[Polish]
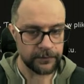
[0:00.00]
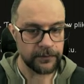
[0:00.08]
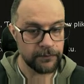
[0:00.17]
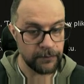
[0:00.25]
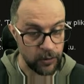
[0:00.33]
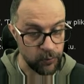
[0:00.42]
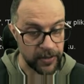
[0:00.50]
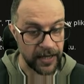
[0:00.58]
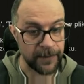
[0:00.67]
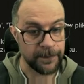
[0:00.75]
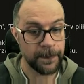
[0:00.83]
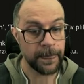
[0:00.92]
małpka,
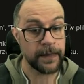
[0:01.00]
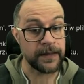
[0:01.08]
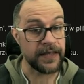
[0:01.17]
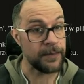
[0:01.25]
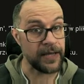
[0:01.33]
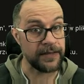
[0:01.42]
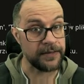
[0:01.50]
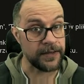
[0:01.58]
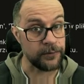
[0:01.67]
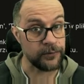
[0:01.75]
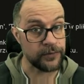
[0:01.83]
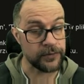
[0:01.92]
nie ma
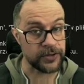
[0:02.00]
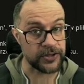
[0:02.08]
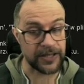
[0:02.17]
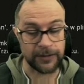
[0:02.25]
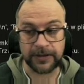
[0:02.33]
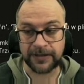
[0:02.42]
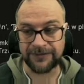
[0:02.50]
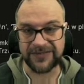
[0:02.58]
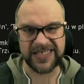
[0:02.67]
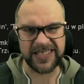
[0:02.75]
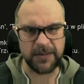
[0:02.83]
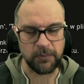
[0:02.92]
enterów, zostały
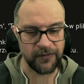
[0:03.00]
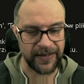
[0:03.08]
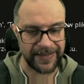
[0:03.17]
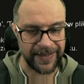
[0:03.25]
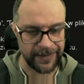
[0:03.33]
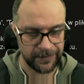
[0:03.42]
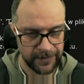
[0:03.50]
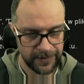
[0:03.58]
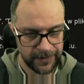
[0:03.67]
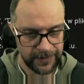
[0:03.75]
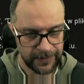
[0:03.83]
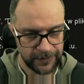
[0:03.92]
wystripowane.
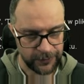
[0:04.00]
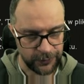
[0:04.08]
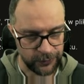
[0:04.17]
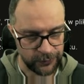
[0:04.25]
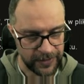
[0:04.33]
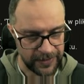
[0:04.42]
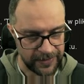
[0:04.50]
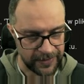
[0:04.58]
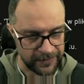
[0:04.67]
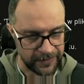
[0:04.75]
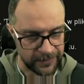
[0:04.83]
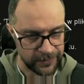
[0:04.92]
Druga linia
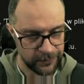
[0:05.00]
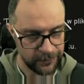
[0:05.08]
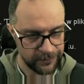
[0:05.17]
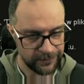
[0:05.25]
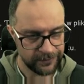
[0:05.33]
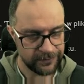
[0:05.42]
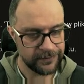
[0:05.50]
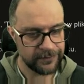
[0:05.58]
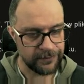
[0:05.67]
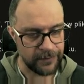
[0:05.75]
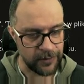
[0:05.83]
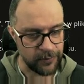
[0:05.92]
tekstu,
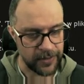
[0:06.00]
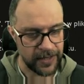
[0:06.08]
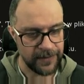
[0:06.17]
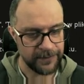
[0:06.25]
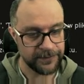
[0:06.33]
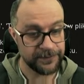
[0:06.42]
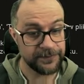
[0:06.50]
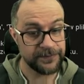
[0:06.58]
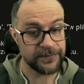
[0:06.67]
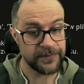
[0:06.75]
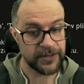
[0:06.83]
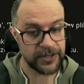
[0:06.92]
małpka,
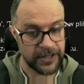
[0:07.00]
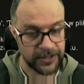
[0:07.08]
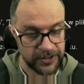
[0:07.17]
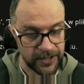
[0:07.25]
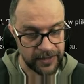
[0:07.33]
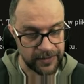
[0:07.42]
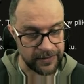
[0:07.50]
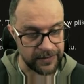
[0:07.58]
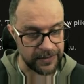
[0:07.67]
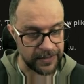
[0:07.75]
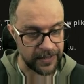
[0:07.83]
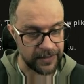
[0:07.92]
trzecia
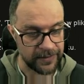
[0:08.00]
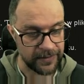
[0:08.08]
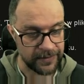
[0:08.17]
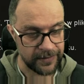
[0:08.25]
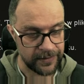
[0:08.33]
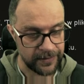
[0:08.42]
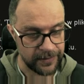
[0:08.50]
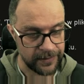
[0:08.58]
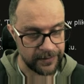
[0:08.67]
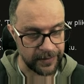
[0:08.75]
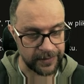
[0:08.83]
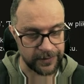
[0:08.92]
linia
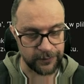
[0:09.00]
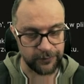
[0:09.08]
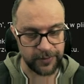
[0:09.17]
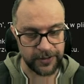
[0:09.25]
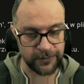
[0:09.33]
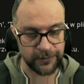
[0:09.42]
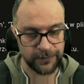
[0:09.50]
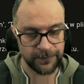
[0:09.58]
tekstu w pliku.